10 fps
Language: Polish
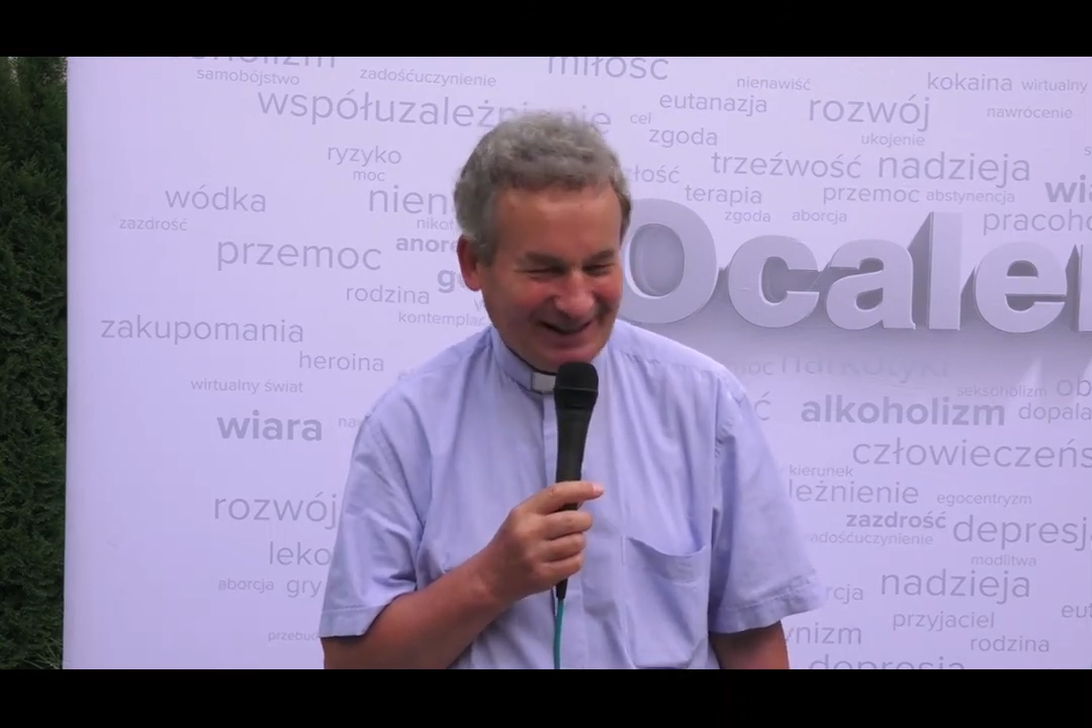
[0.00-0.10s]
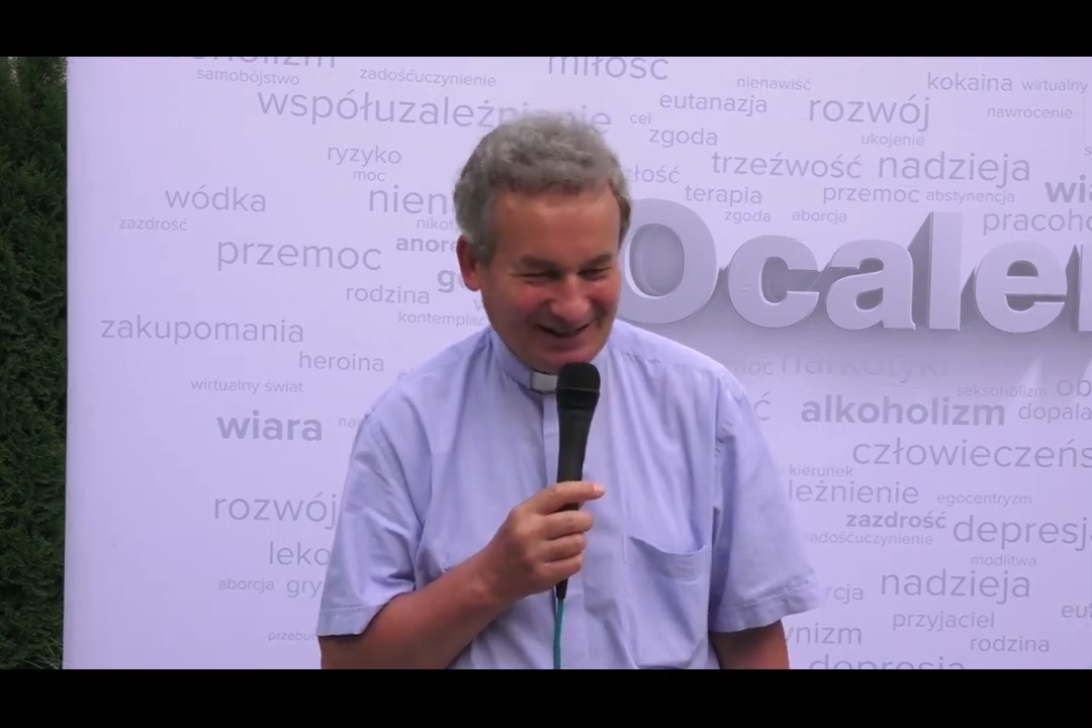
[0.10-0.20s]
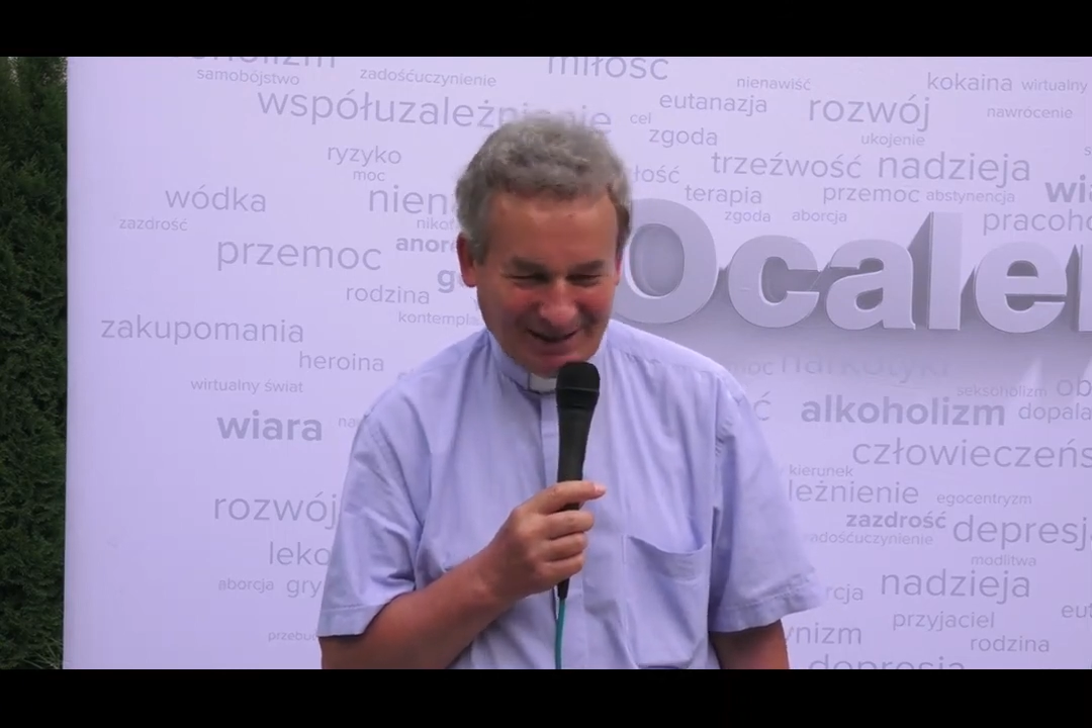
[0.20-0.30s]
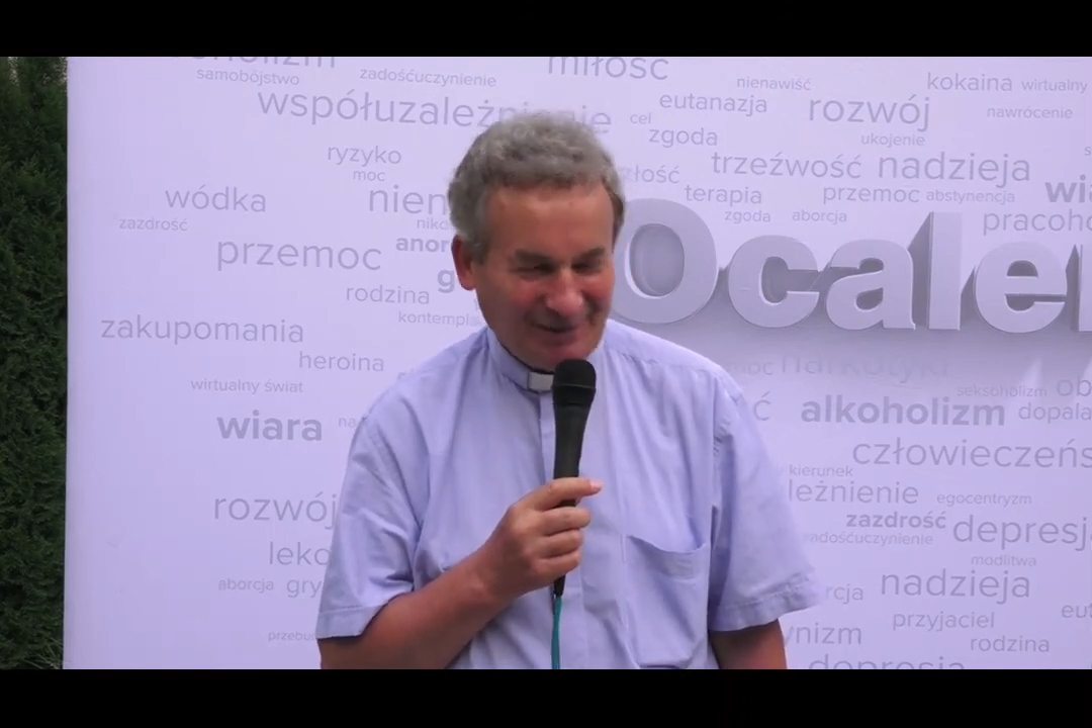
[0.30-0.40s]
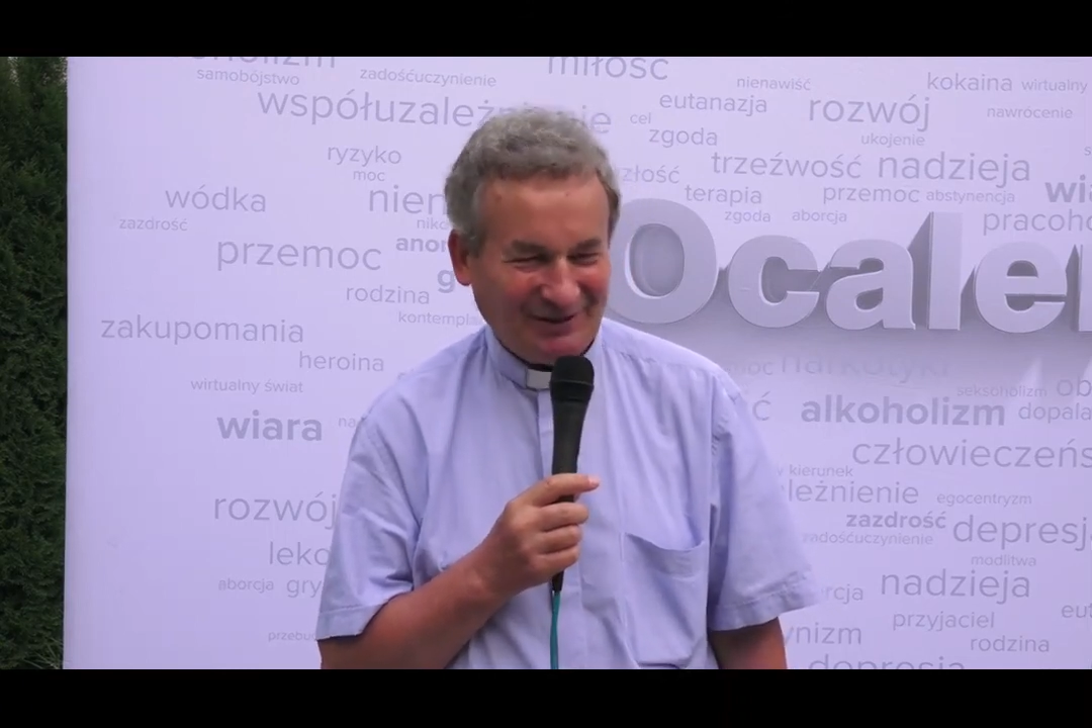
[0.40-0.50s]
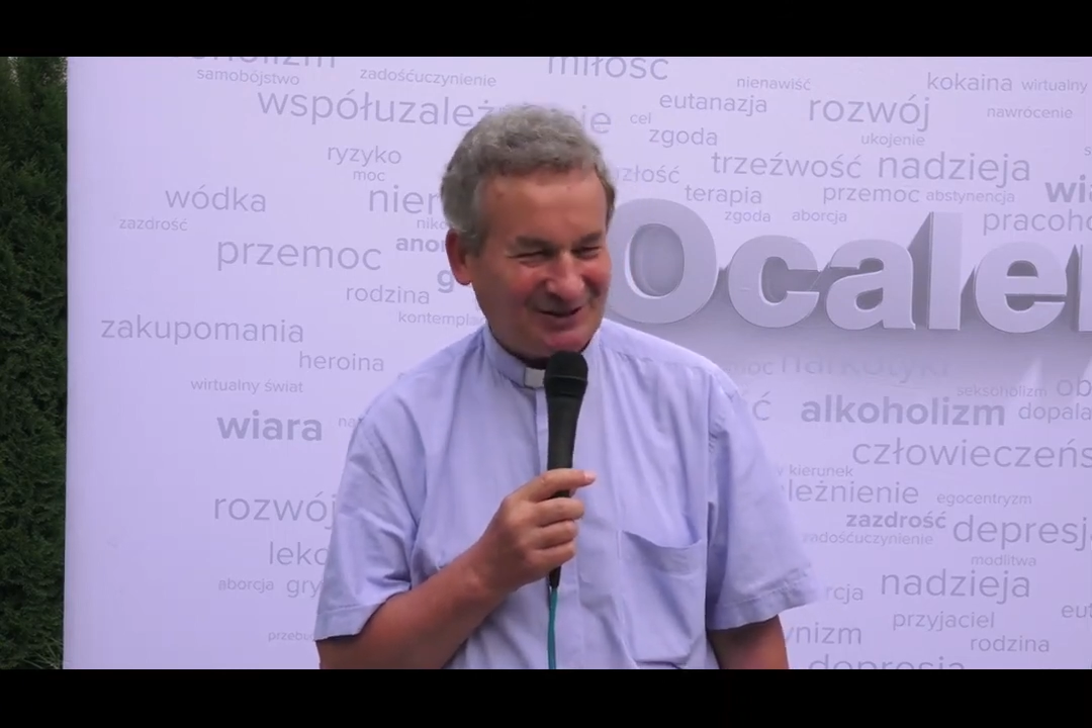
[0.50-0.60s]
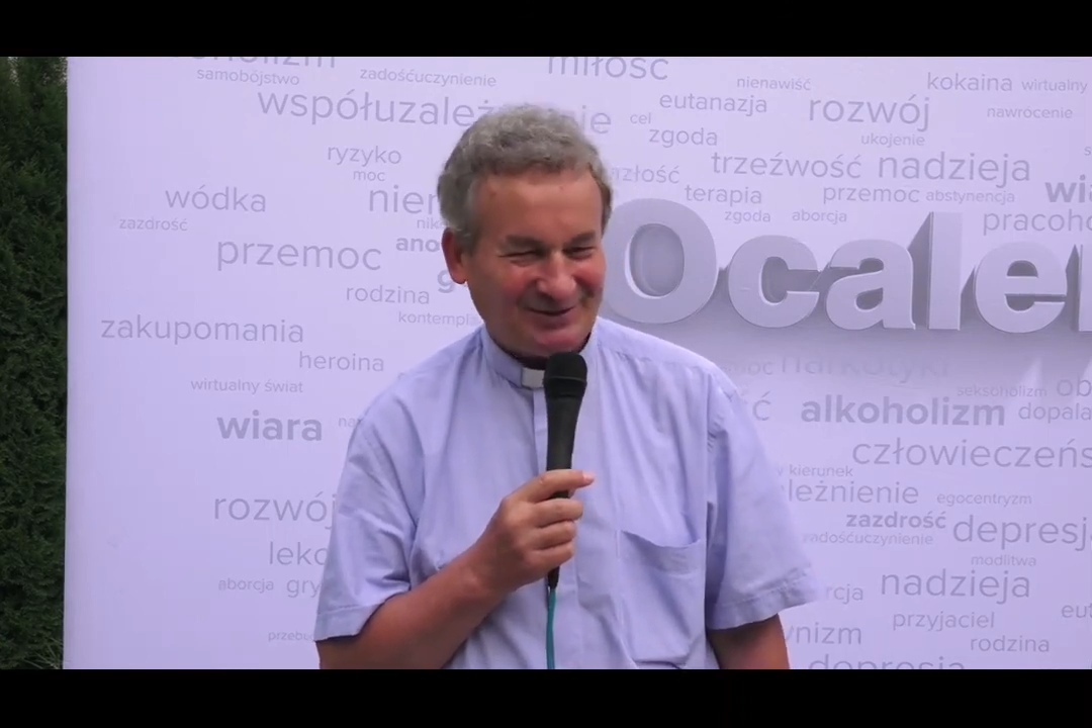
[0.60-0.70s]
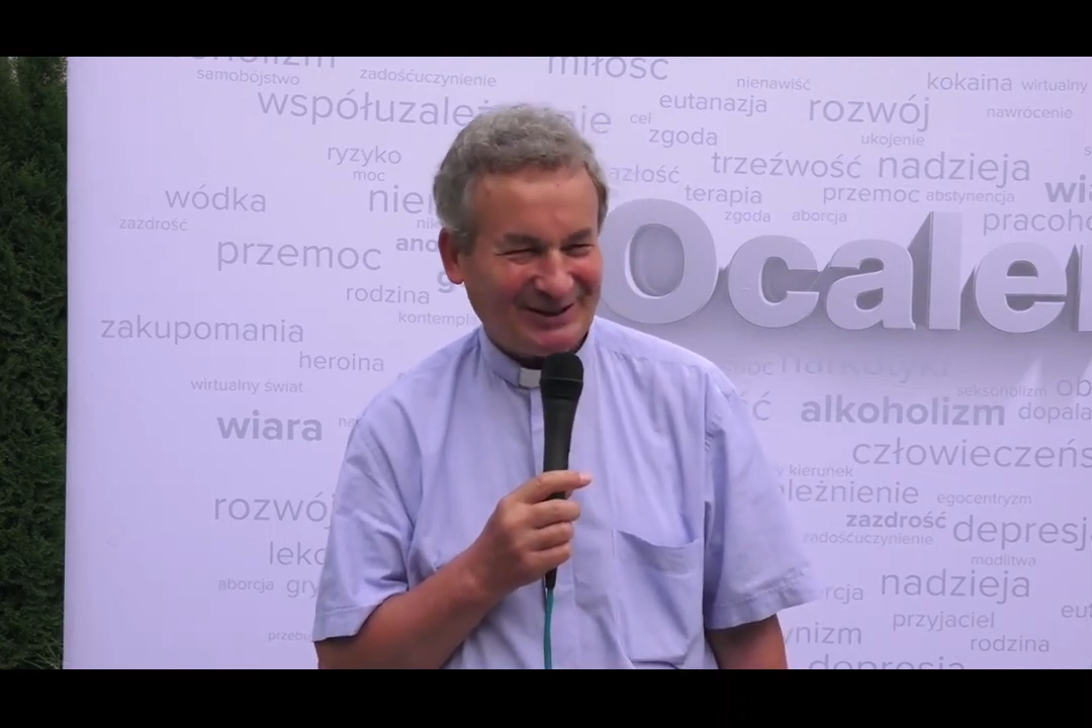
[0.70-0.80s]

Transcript: nie ma większej